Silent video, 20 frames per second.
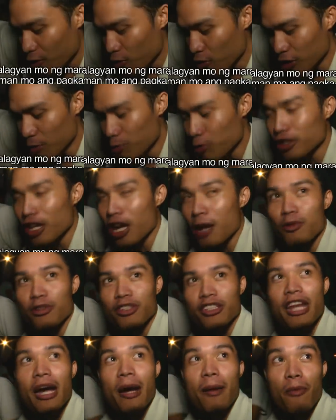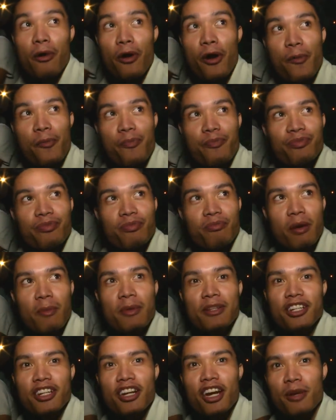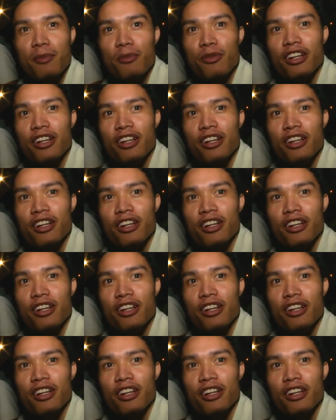Kung mo, di damo, mabatyagan mo